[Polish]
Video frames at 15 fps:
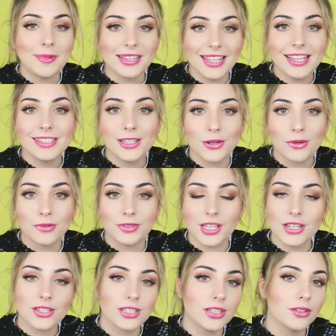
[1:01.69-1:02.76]
Pamiętajcie
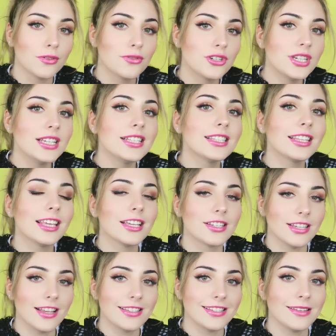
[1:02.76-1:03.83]
również, że do
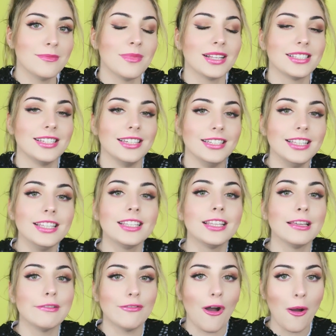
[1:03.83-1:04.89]
wszystkich rzeczy macie
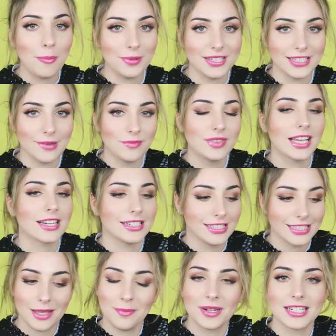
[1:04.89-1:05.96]
linki w opisie,
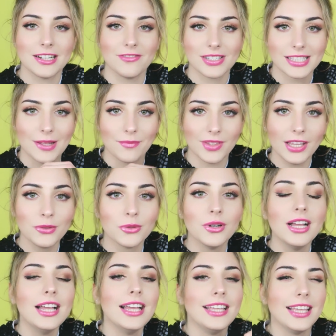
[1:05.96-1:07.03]
także zapraszam Was tam na dół.
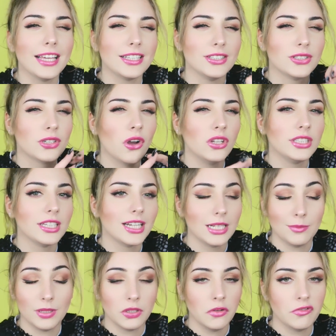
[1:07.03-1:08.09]
Jakiś kodzik
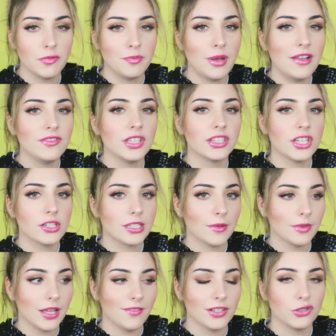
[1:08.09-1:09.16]
rabatowy pewnie też
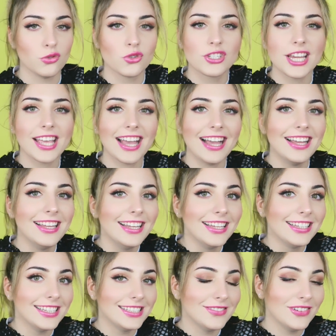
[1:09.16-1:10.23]
tam na Was już czeka,
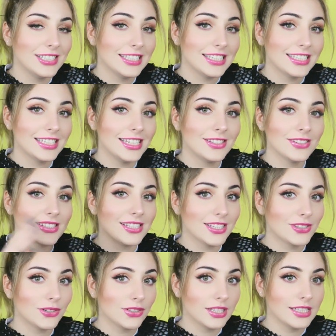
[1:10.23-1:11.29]
jeśli będziecie chcieli coś z
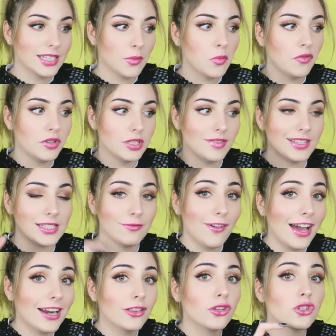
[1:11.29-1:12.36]
tej stronki zamówić, więc
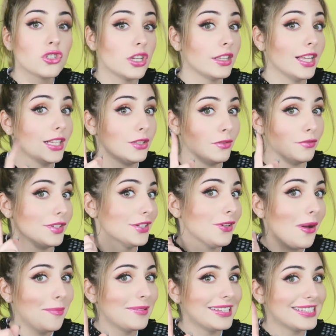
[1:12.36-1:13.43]
warto czytać również
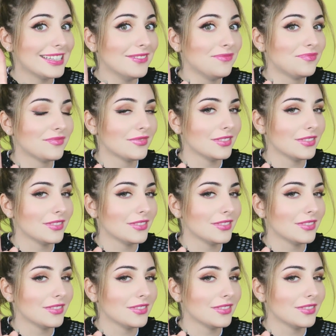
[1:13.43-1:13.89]
opisy.